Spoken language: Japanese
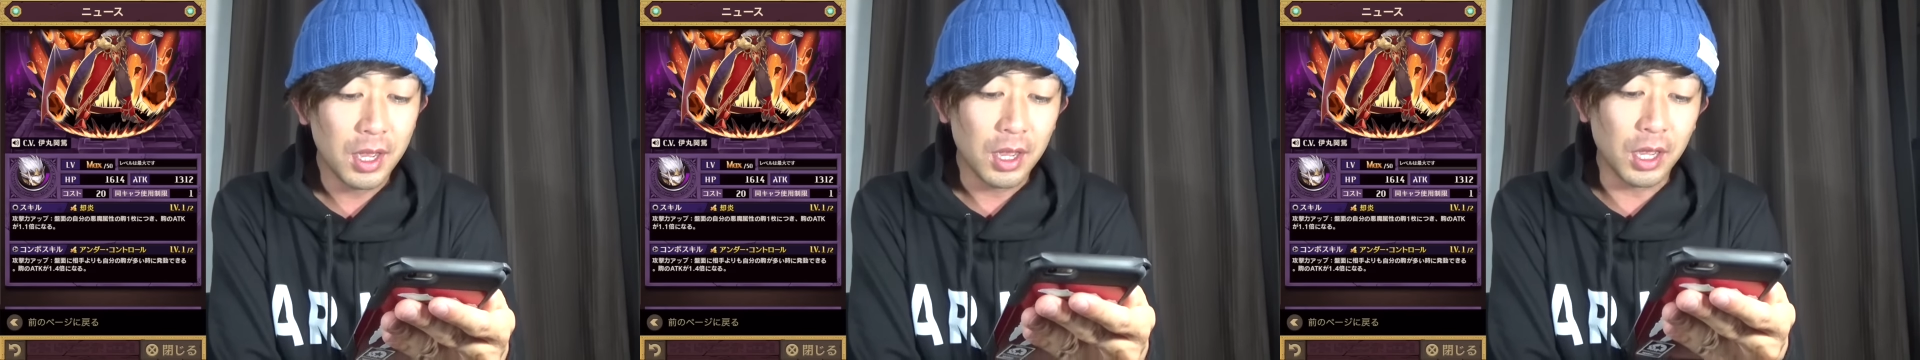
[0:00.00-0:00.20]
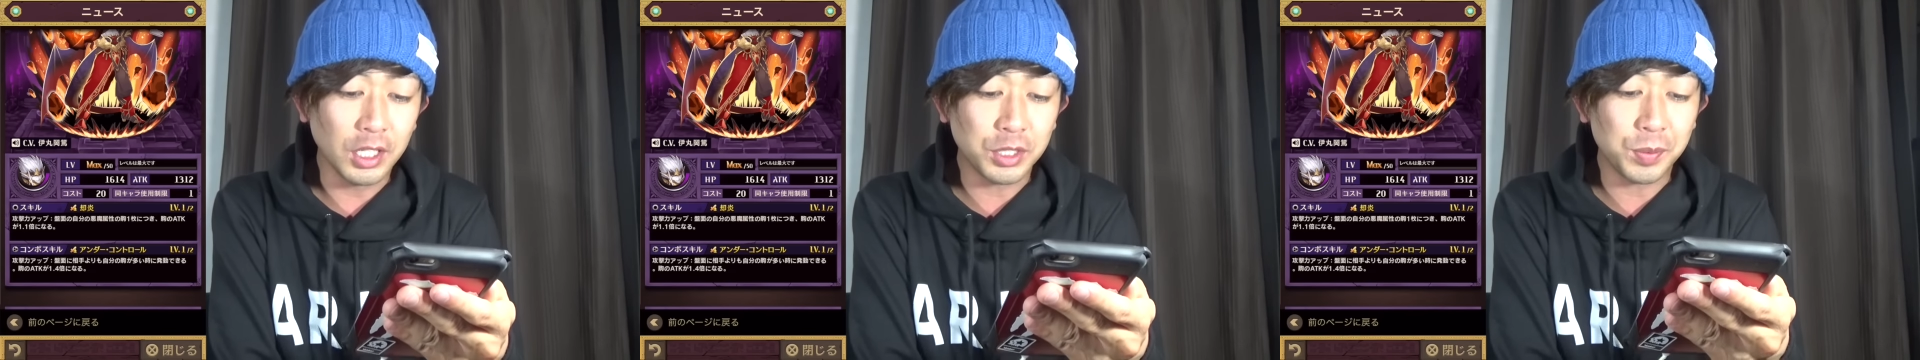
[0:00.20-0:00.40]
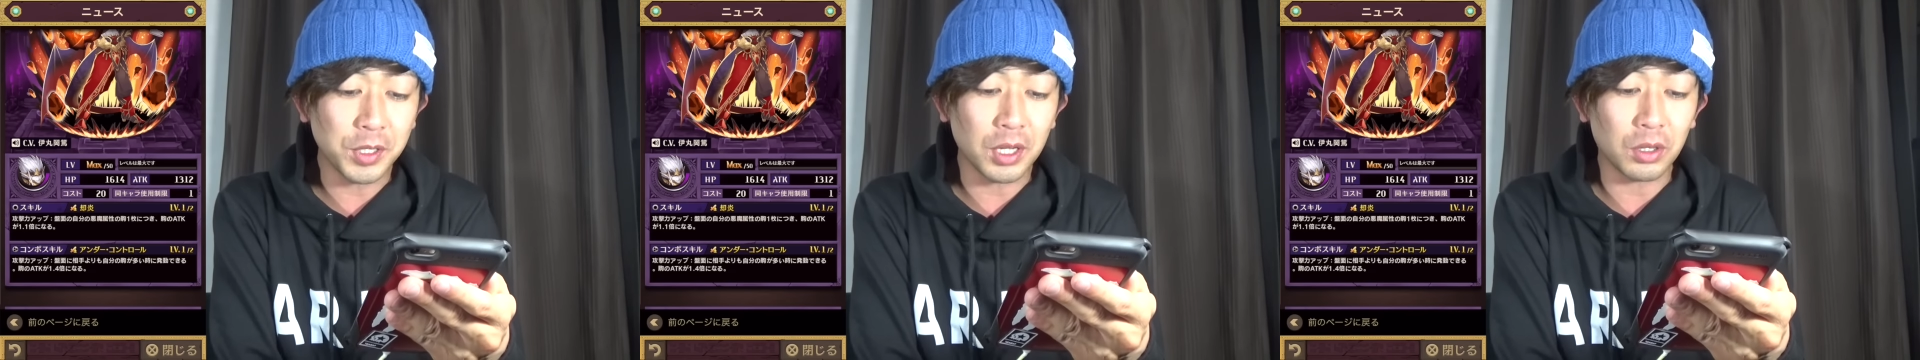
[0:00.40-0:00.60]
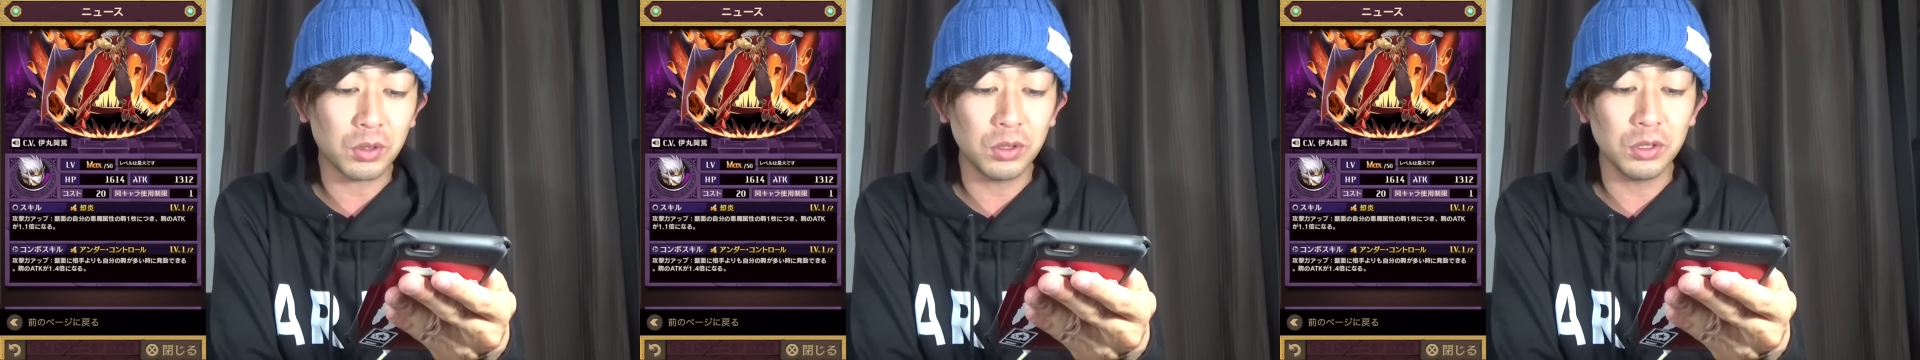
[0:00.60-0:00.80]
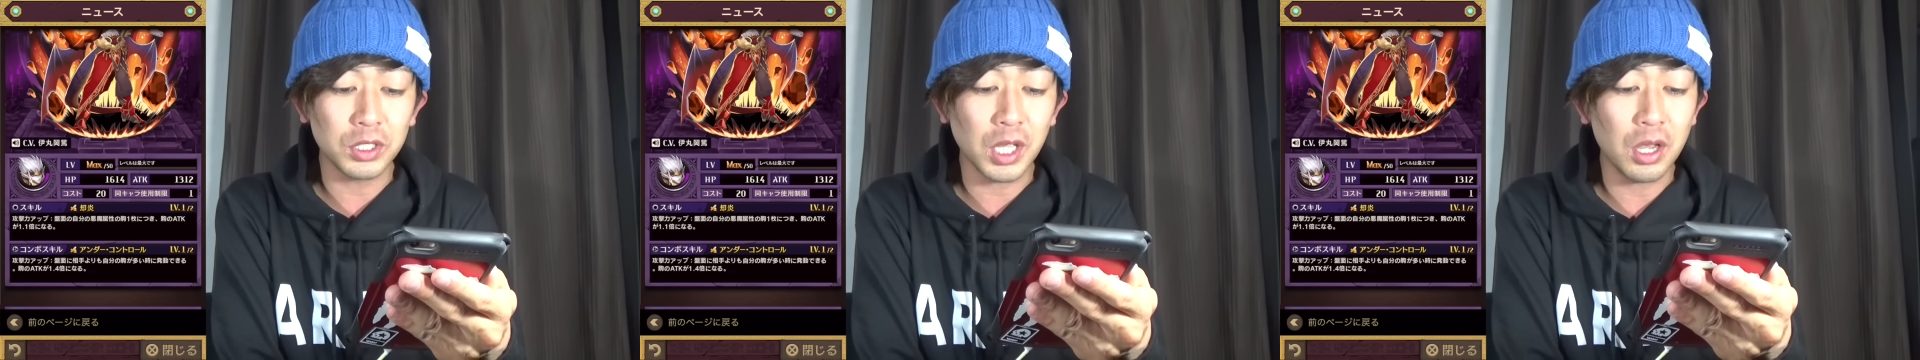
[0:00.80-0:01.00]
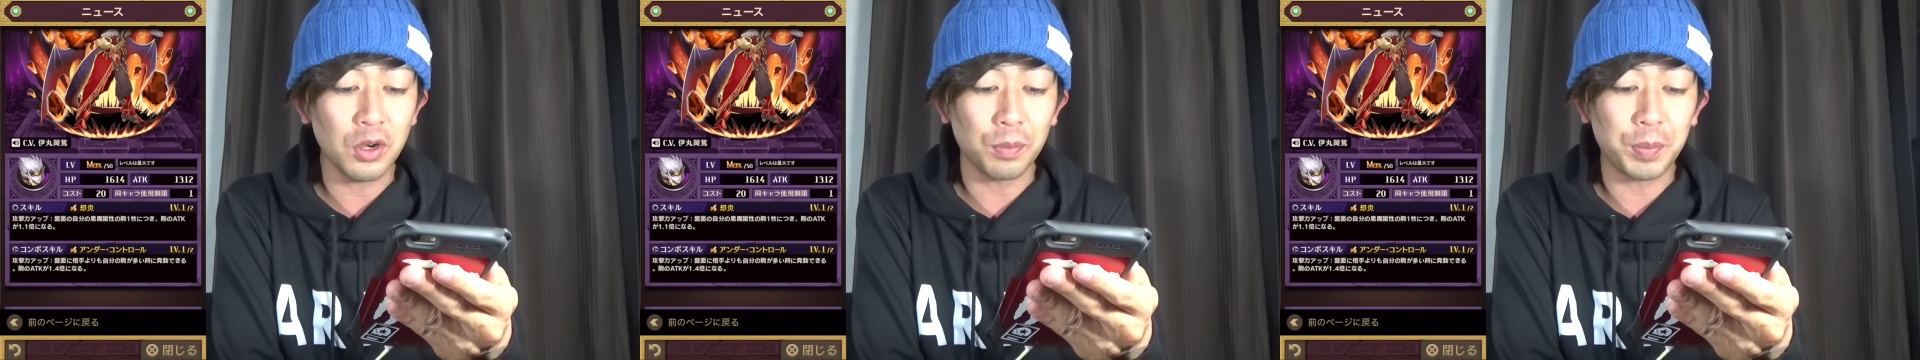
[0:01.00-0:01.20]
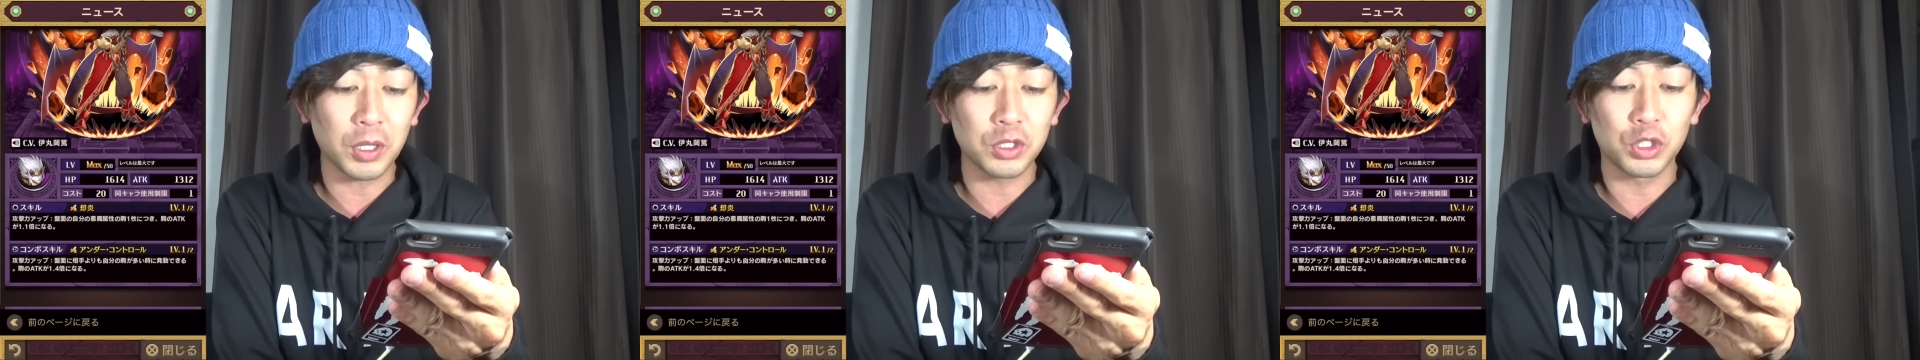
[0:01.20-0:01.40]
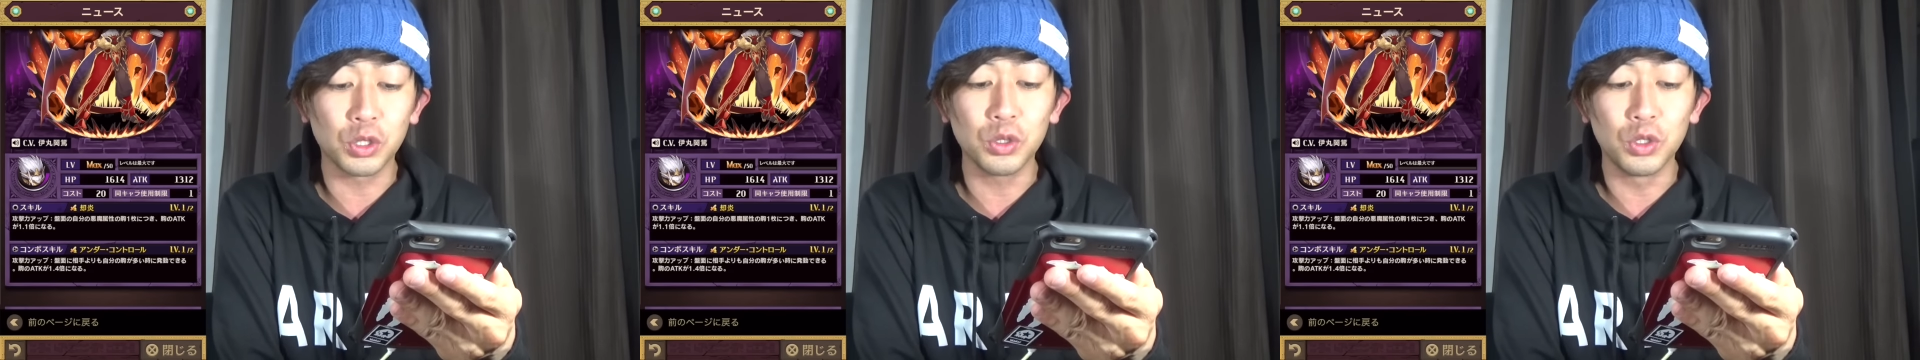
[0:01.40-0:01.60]

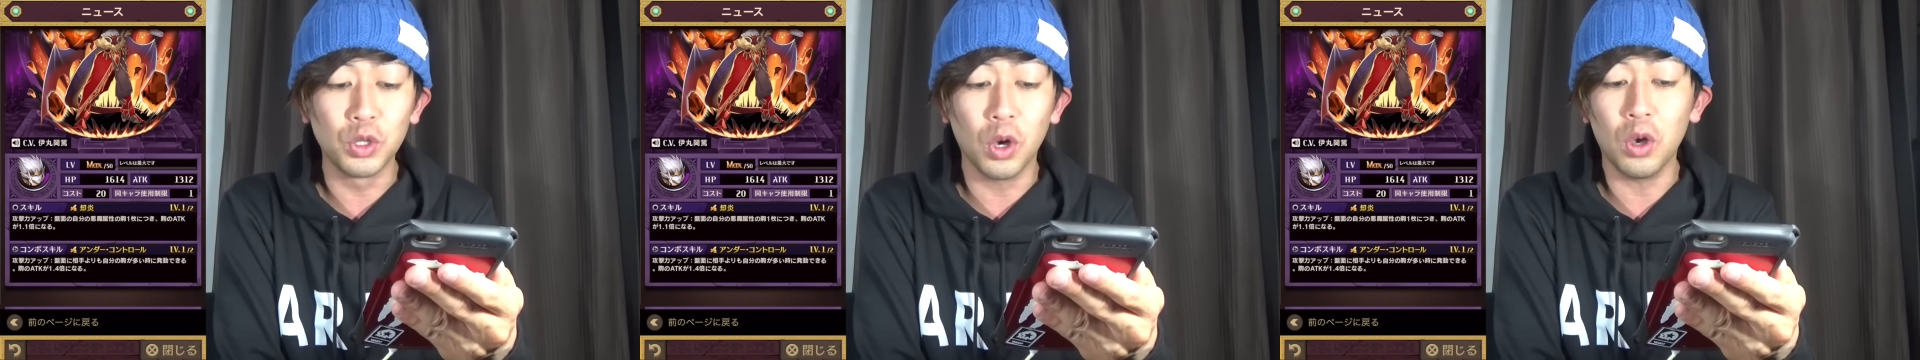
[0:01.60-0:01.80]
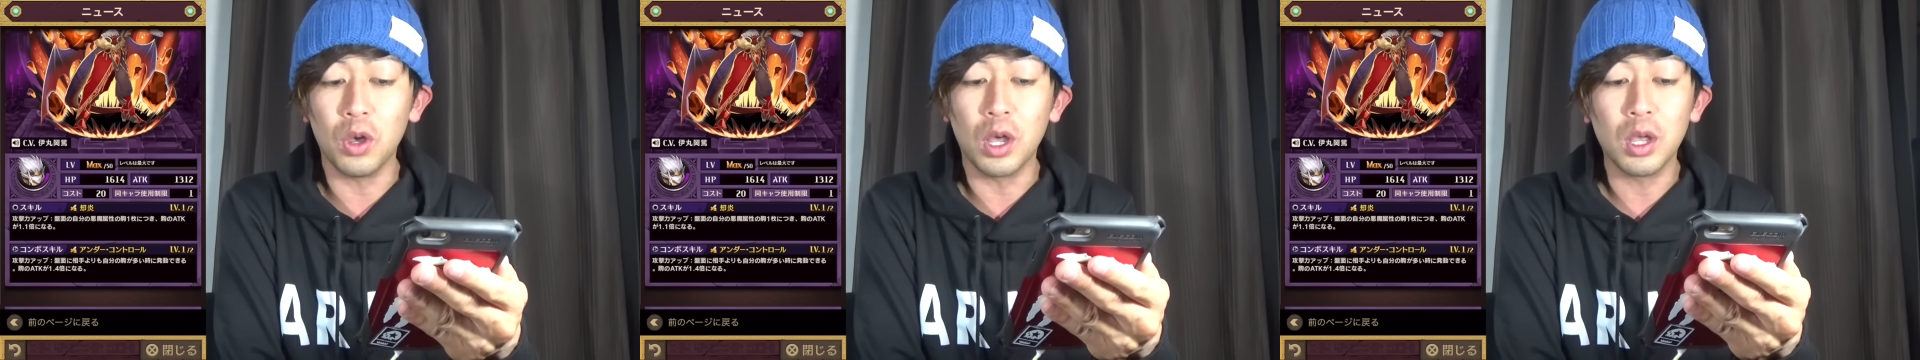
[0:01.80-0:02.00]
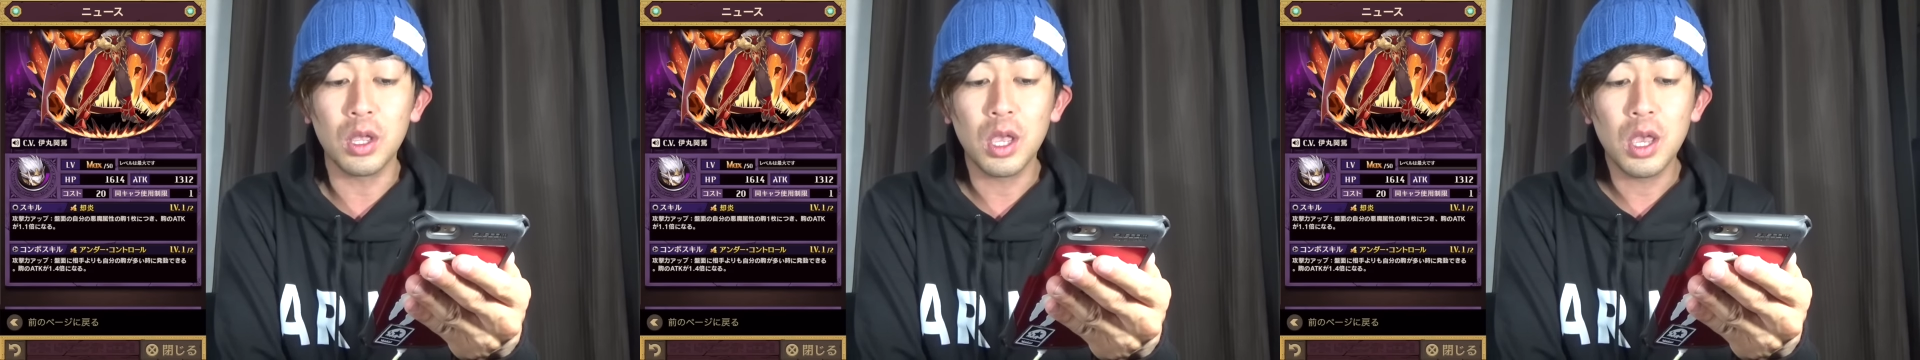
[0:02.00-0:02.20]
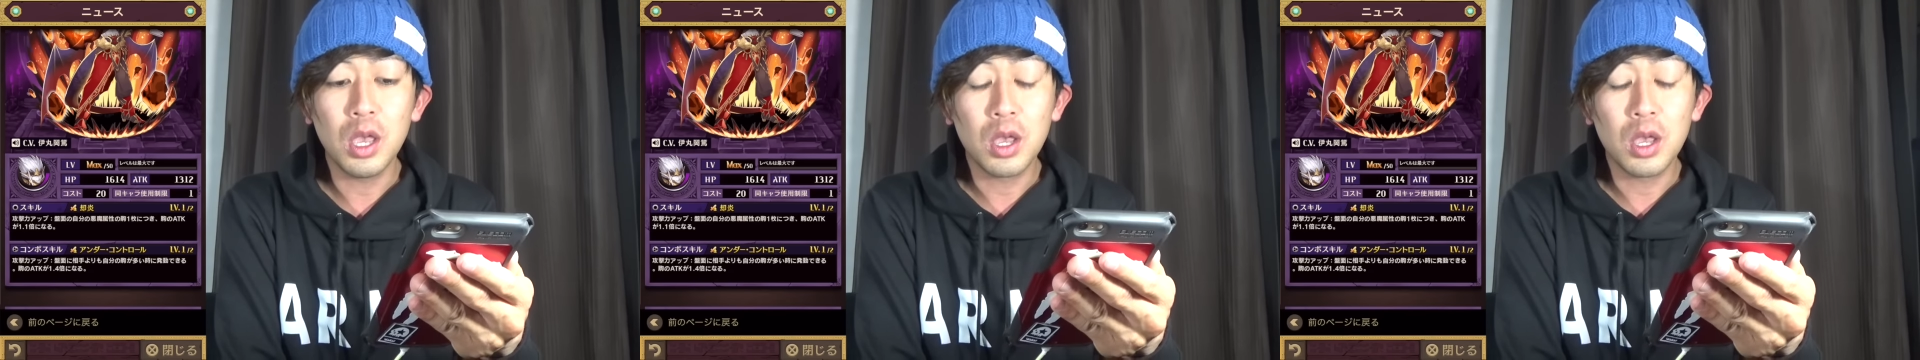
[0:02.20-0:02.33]
HP1614、